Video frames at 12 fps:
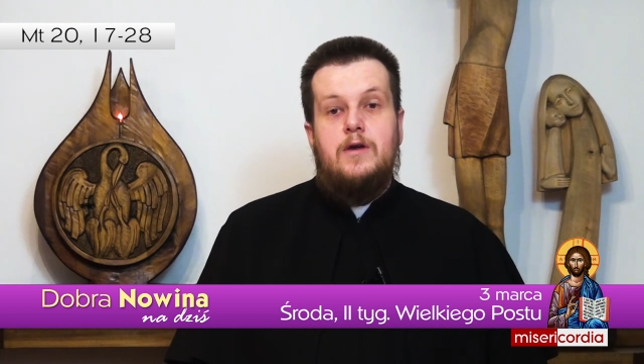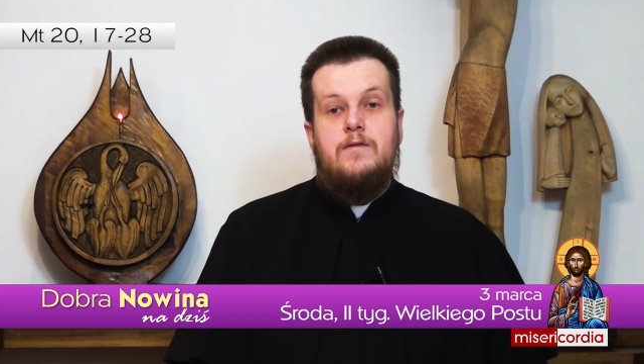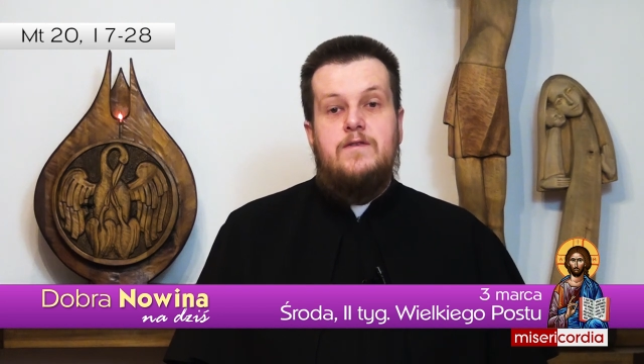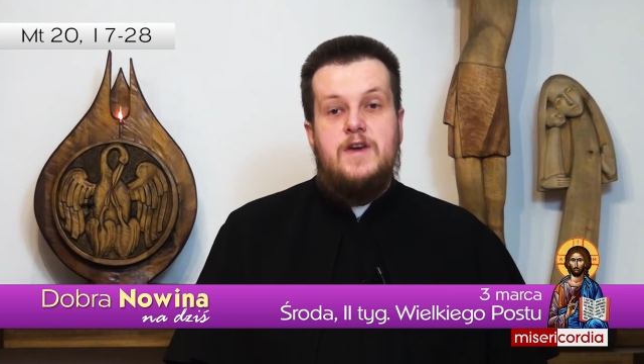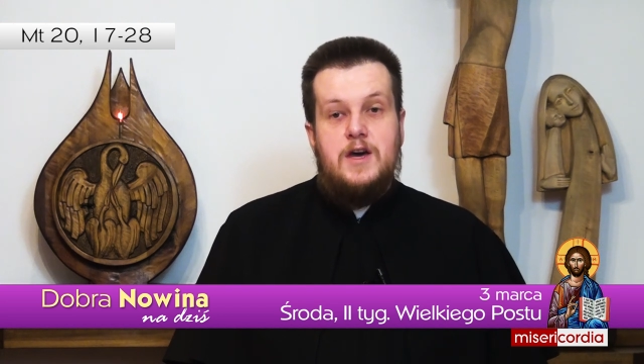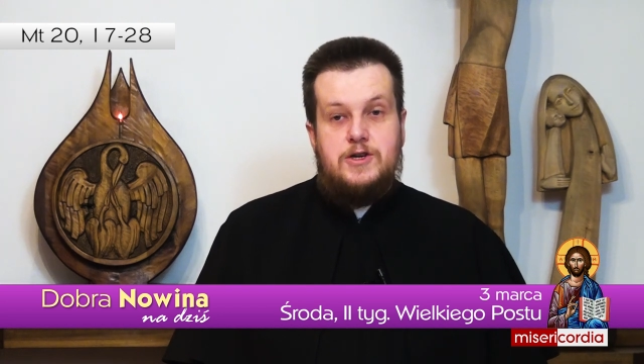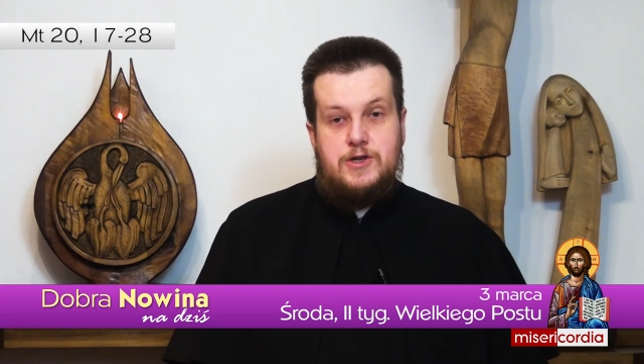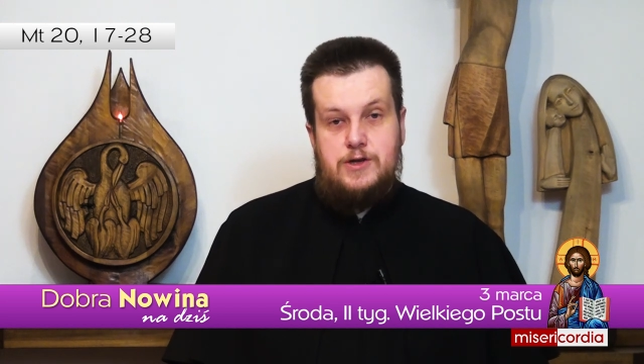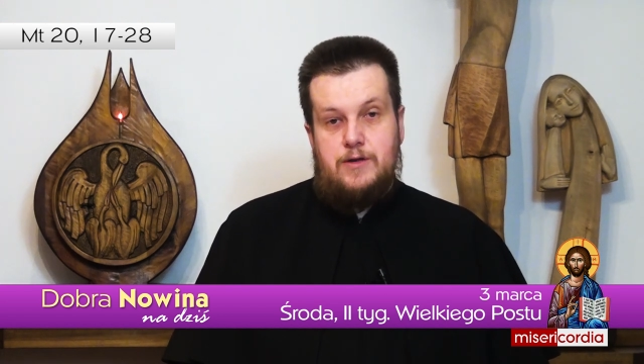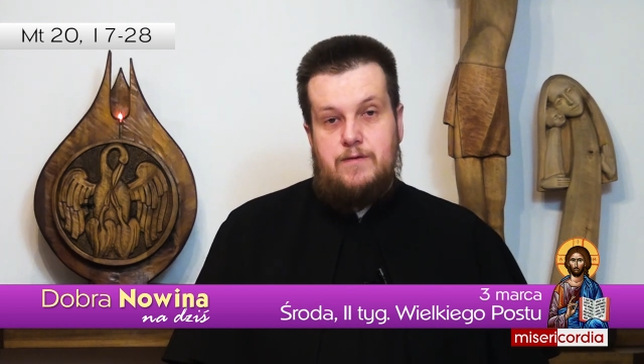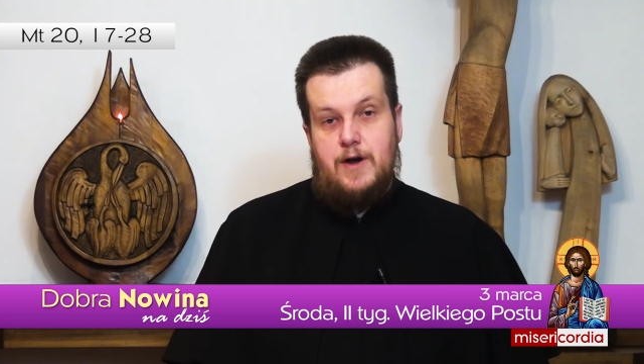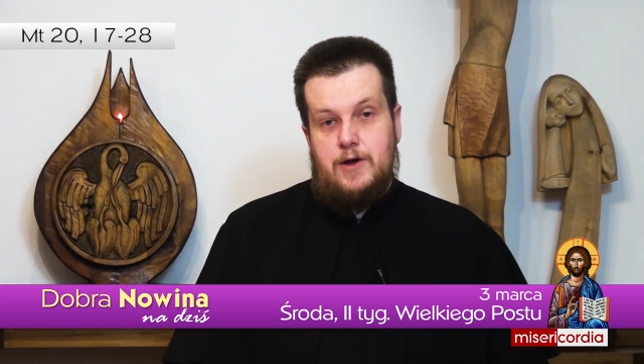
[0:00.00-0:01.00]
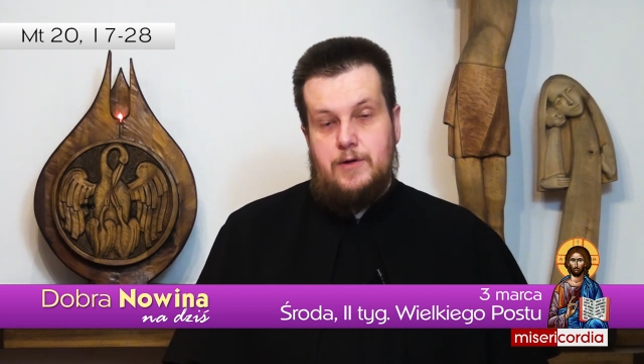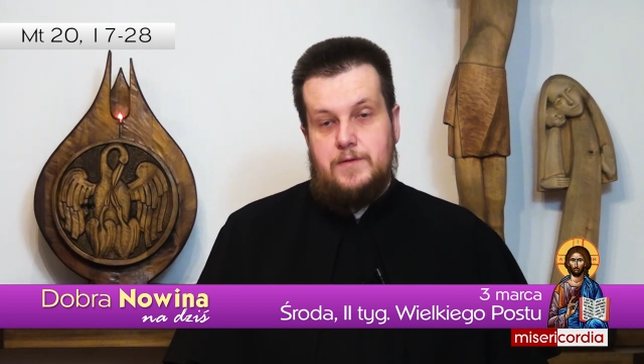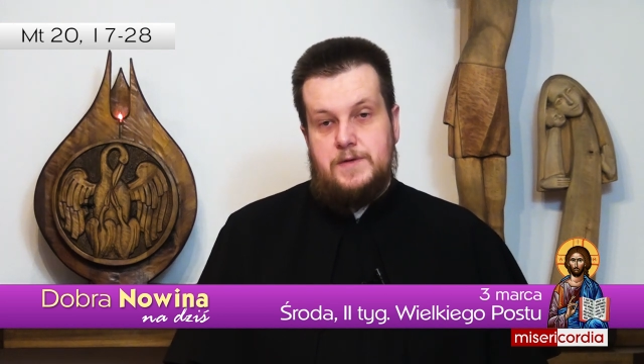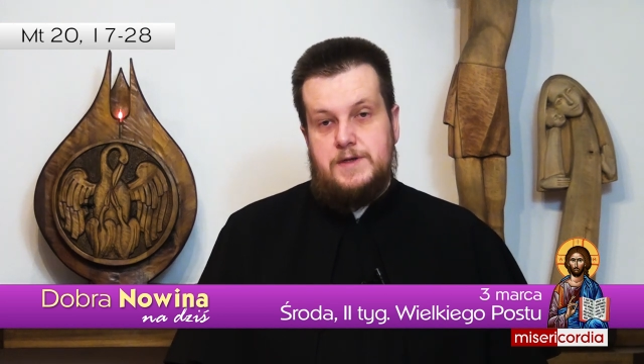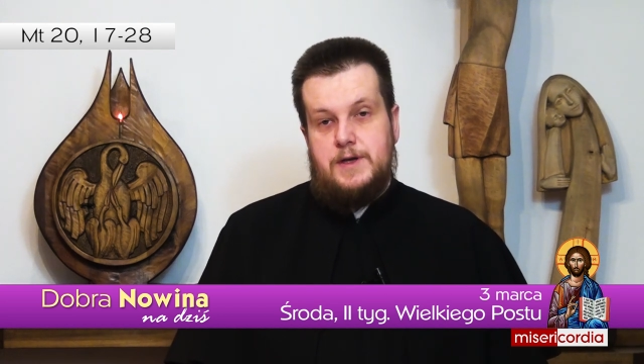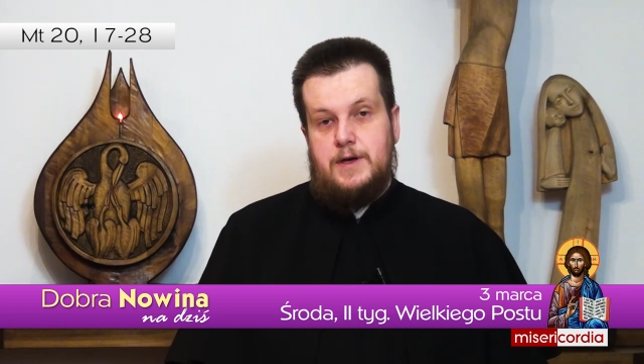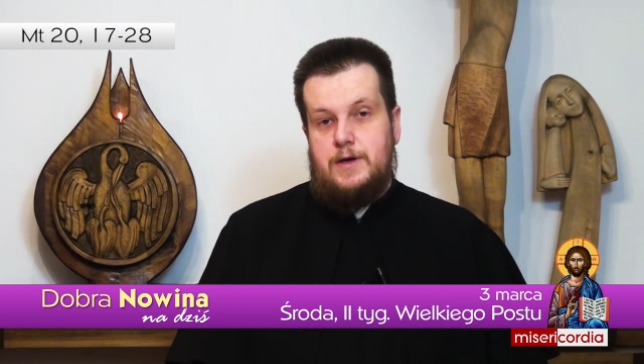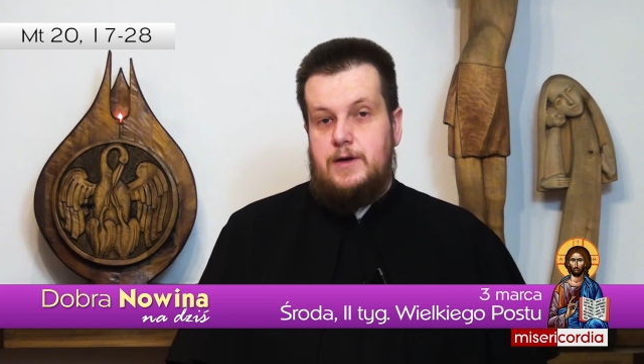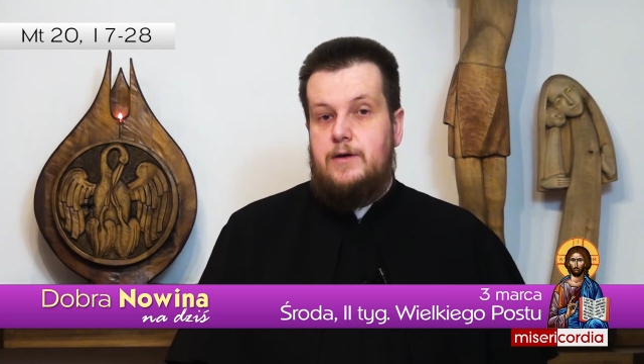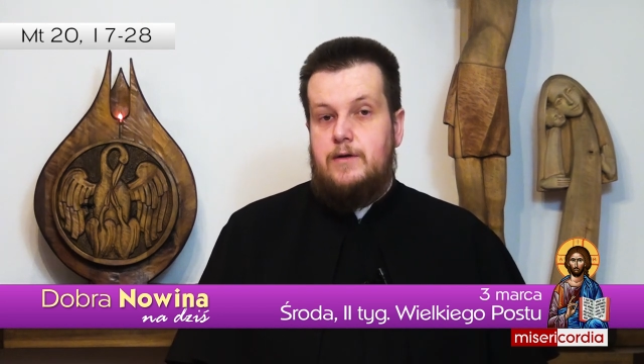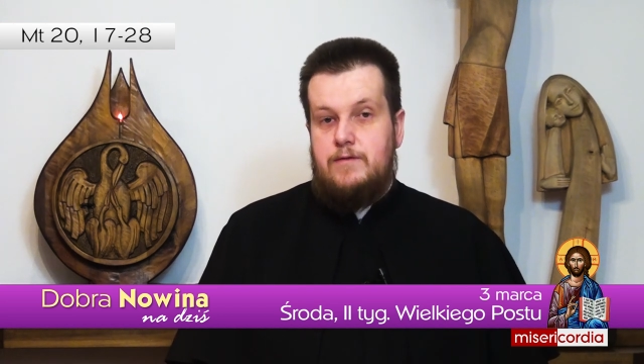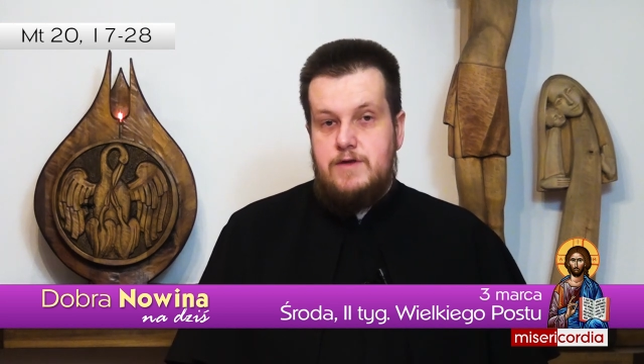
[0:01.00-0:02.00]
wiecznie trwające
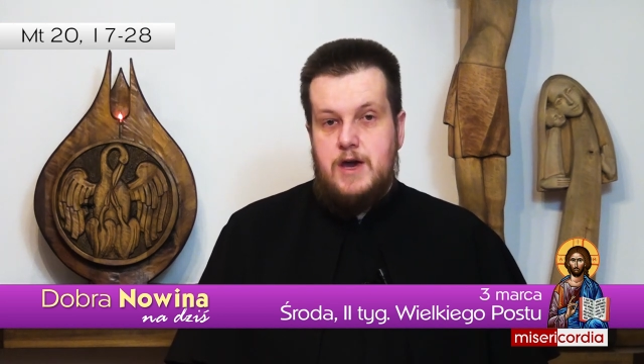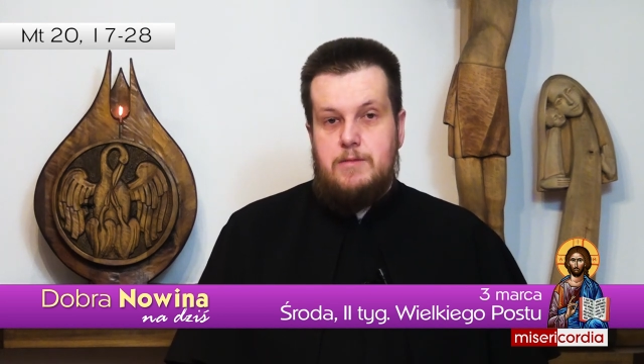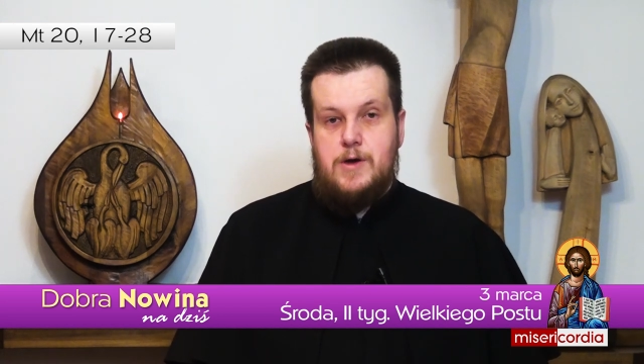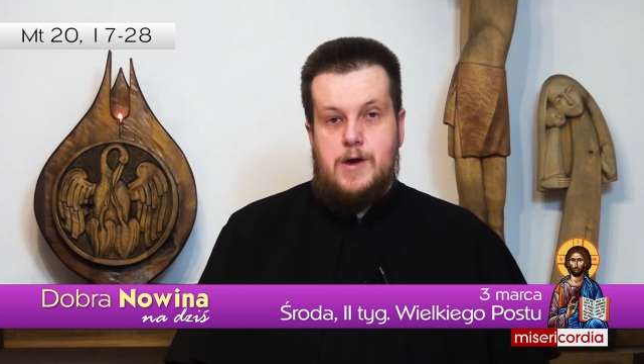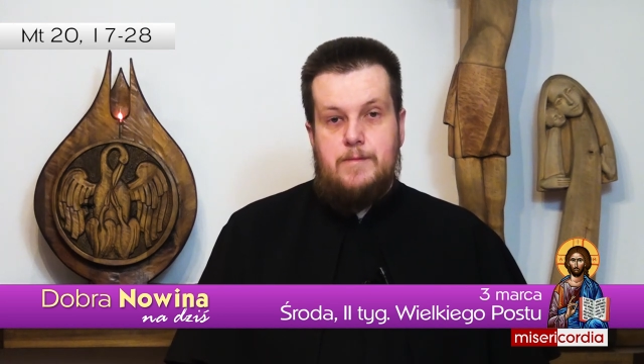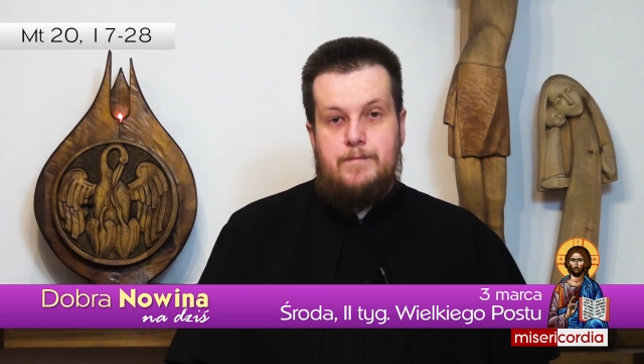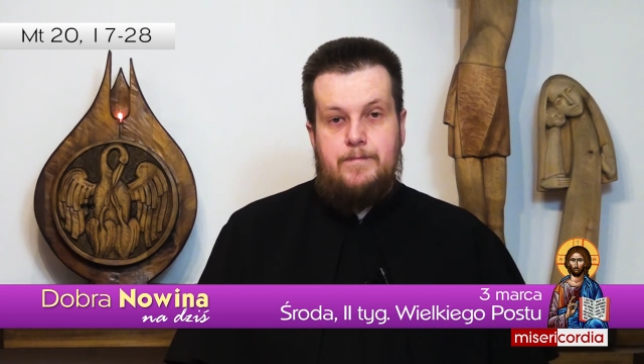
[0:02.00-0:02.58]
w niebie.